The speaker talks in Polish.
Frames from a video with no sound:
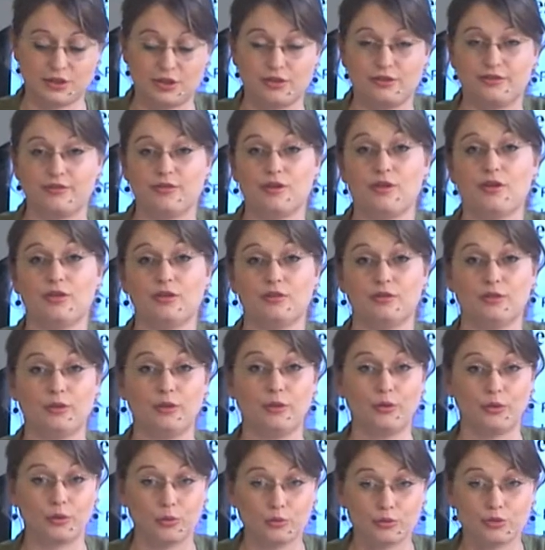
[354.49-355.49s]
żywo
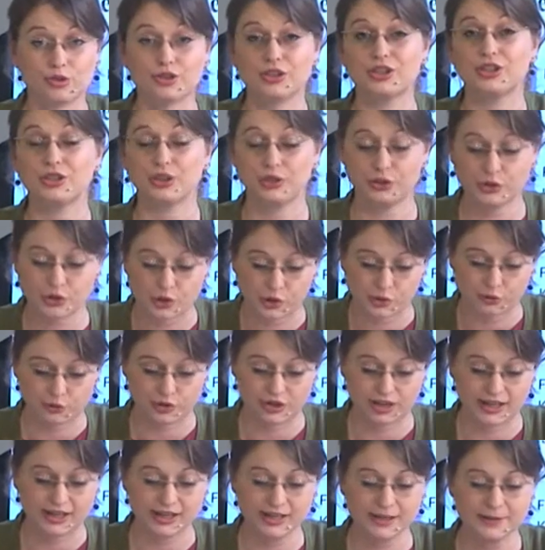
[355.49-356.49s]
różnych
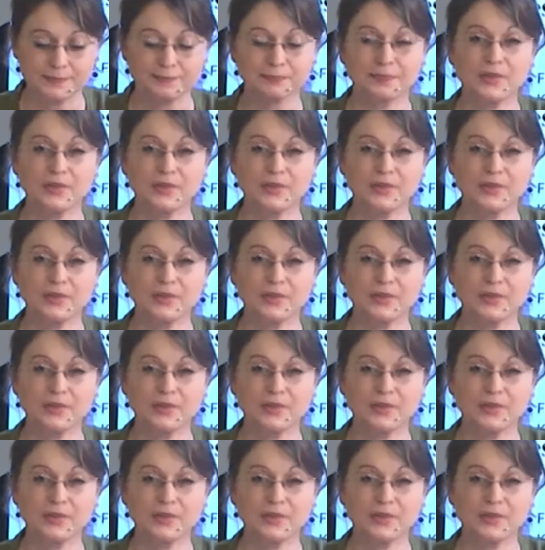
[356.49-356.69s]
książek,